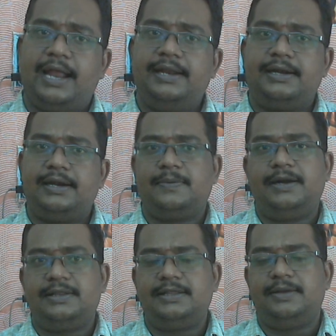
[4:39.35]

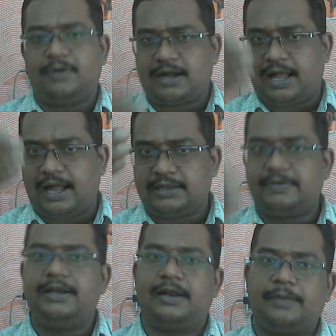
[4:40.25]
అనేటటువంటిది ఒక
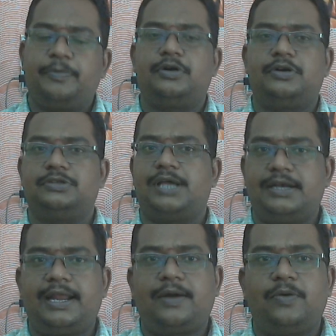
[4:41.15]
అందమైన రిపోర్ట్
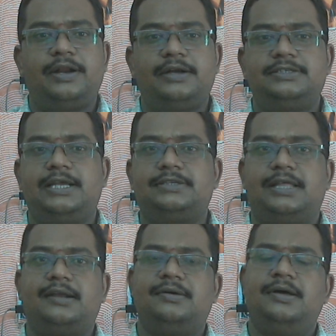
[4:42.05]
చార్టెడ్ అకౌంటెంట్స్
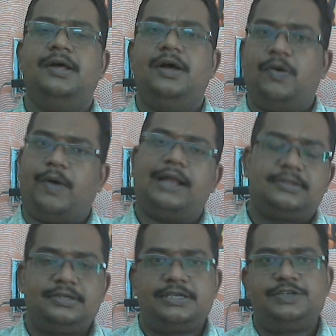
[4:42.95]
చేస్తారు
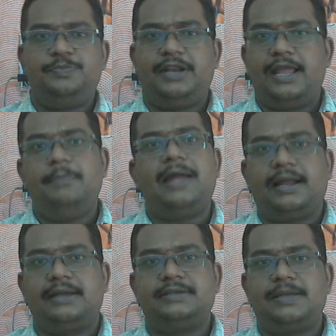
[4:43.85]
వాళ్ళతో చేసి మీరు ఏ
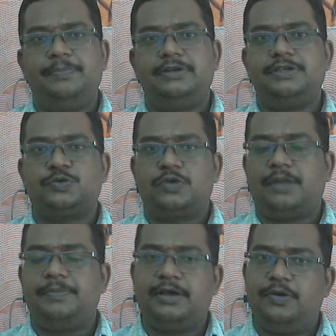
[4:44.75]
బ్యాంకుకి సబ్మిట్
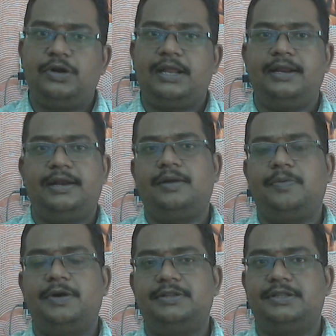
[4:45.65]
చేసుకున్నా మీకు లోన్
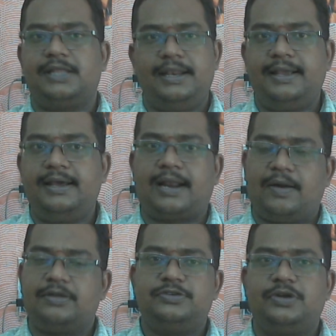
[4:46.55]
అనేటటువంటిది తేలిగ్గా
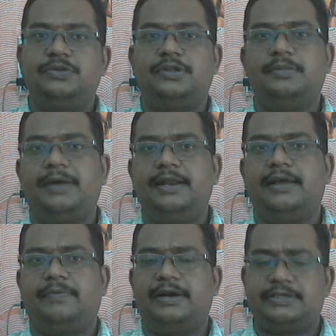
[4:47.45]
రావడం జరుగుతుంది మై
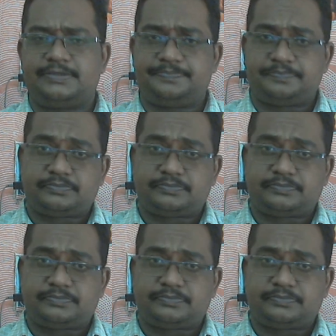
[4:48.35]
డియర్ ఫ్రెండ్స్